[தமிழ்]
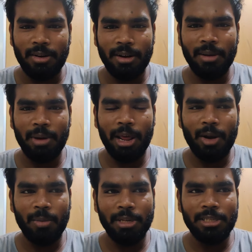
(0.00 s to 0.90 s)
ஒரு ரெண்டு பேர்
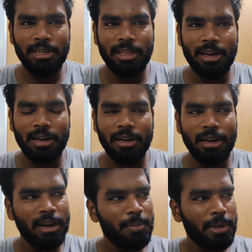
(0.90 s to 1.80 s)
யாரோ பேசிட்டு இருந்தாங்க
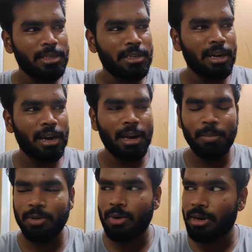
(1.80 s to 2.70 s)
என்னடா பேசிட்டு இருக்காங்க
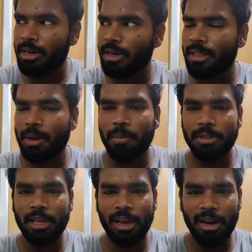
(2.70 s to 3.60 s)
அப்படின்னு சொல்லிட்டு எங்கிட்ட திரும்பி
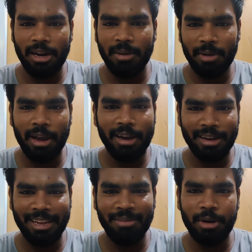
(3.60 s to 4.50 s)
பார்த்தா எங்கள் டீம்
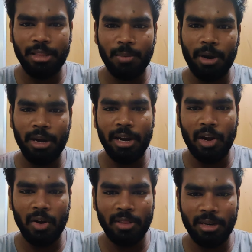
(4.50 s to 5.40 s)
எங்கள் டீம் மட்டும் தான் போயிட்டு
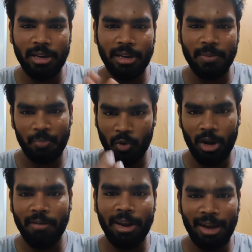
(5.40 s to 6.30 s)
இன்டர்வியூ எடுத்துட்டு இருக்காரு
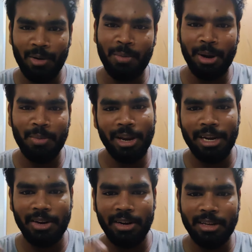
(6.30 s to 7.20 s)
சொல்லவே இல்லை அவர் பாட்டு போய்
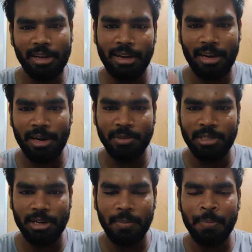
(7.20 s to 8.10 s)
இன்டர்வியூ எடுக்க
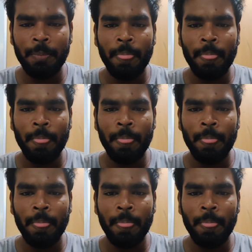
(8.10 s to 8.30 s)
ஆரம்பிச்சிட்டாரு